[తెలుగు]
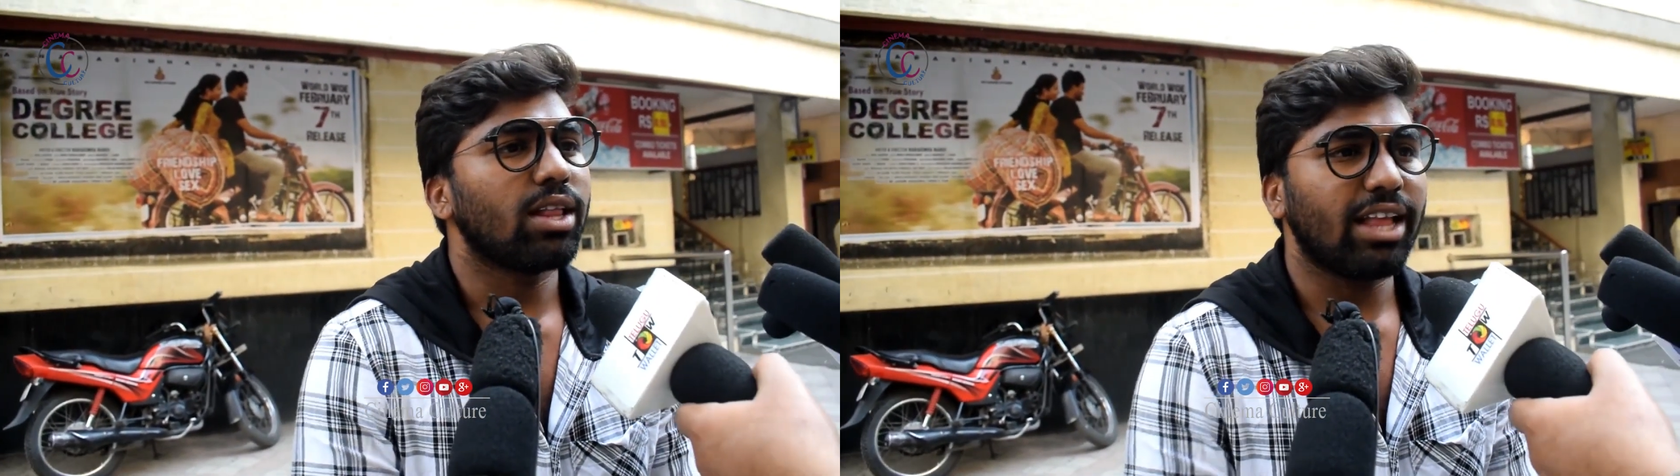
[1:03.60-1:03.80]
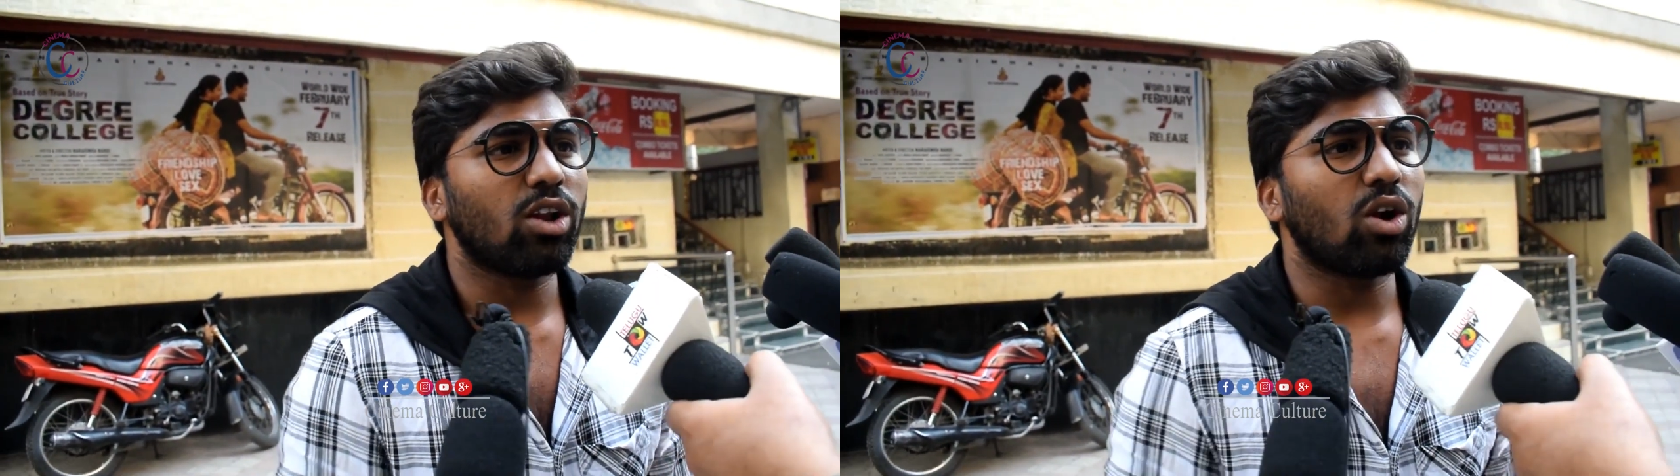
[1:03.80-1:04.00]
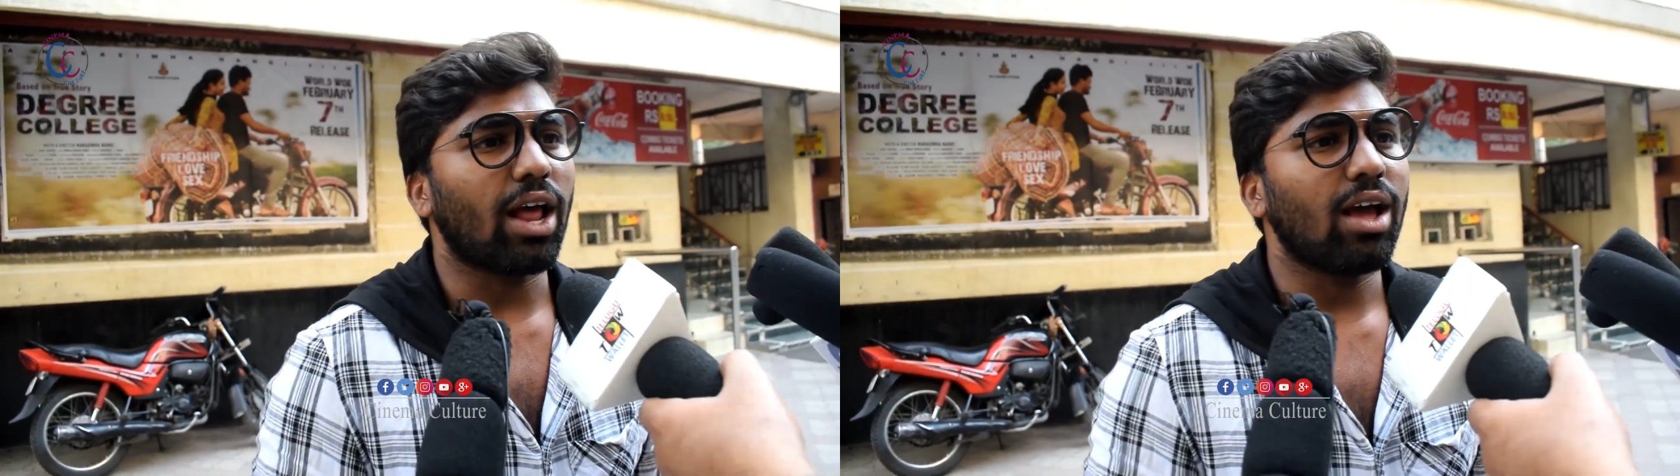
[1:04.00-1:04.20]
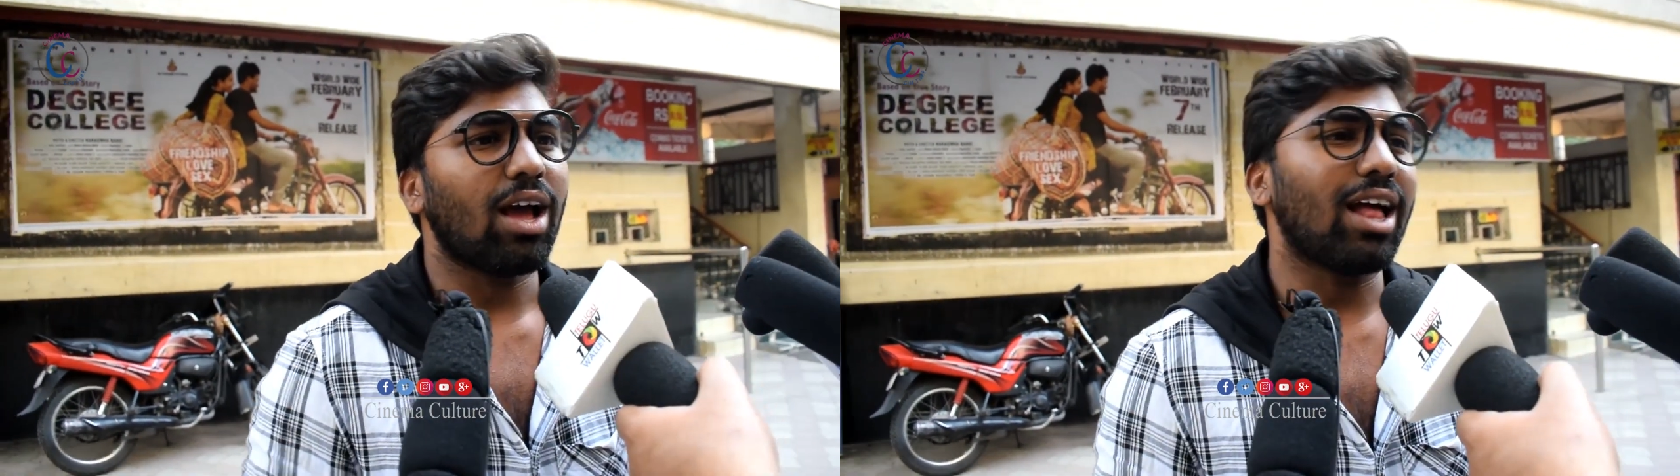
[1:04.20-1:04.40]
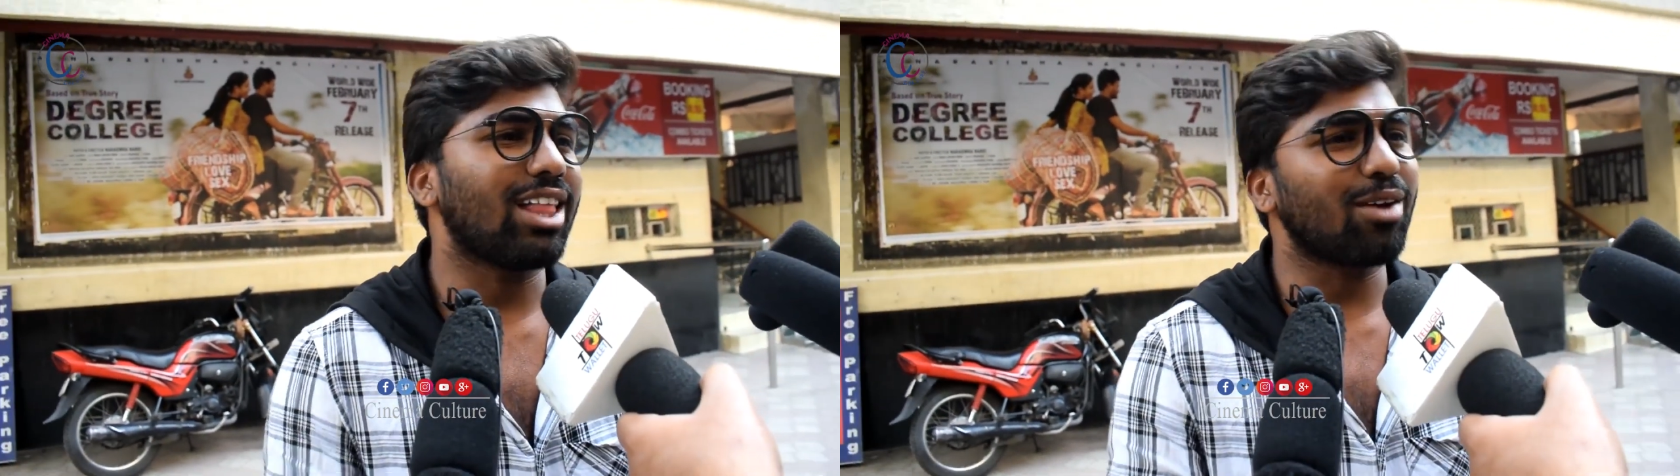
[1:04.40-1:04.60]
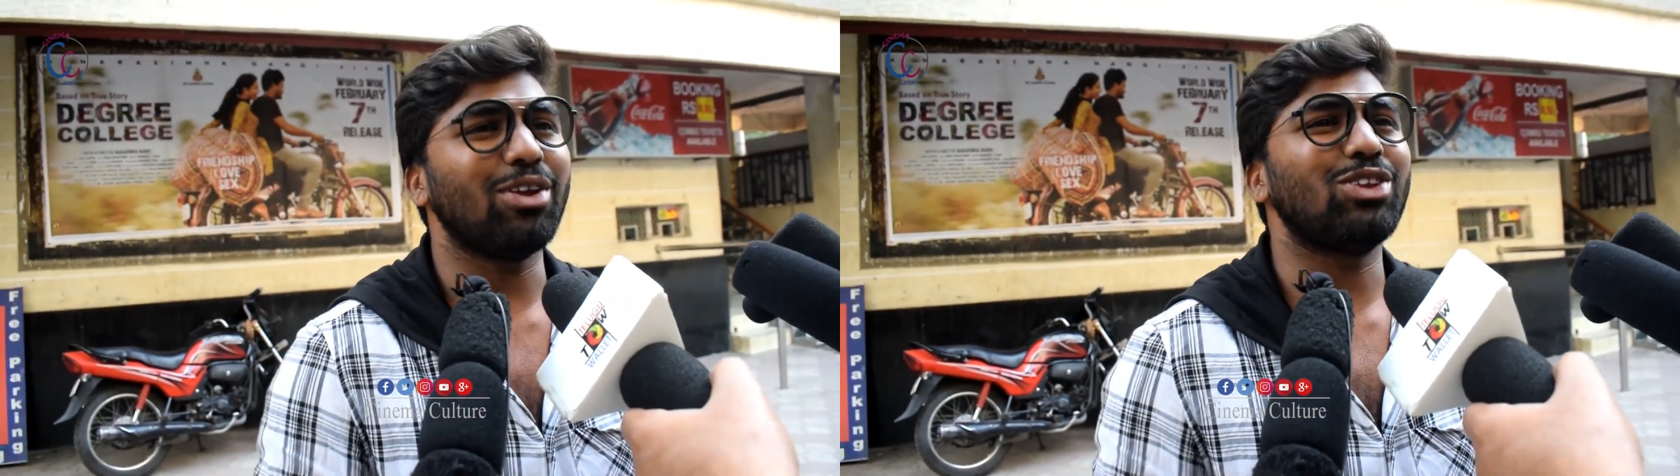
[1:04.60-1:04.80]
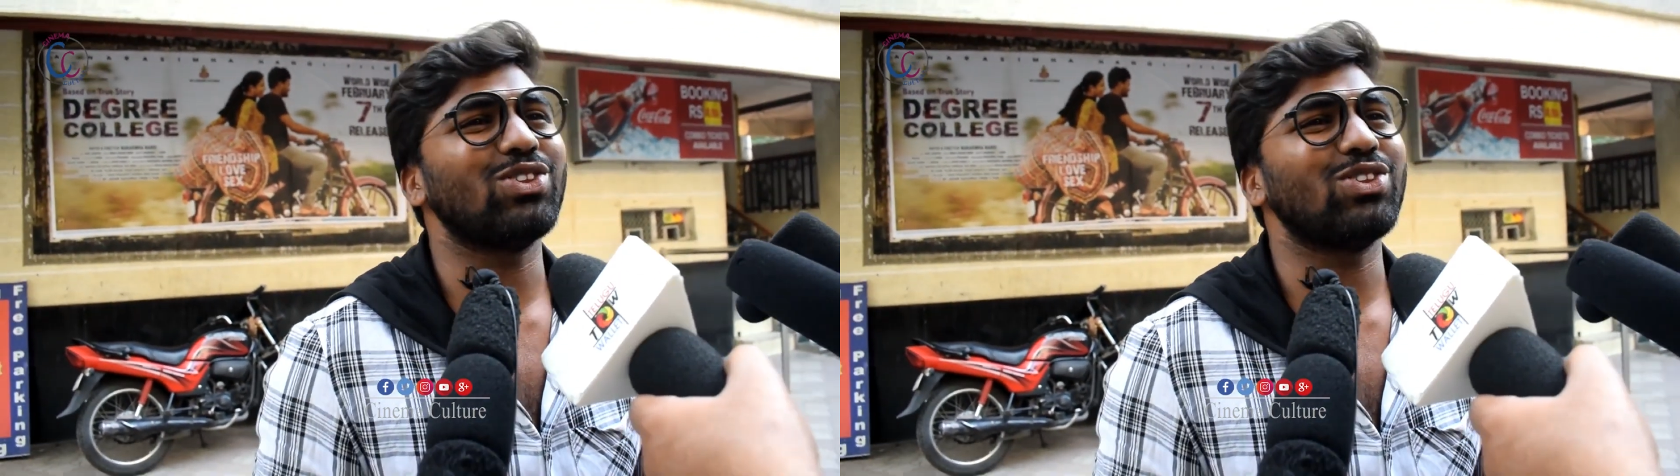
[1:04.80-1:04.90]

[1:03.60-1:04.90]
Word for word: దీంట్లోనా అంతకు మించి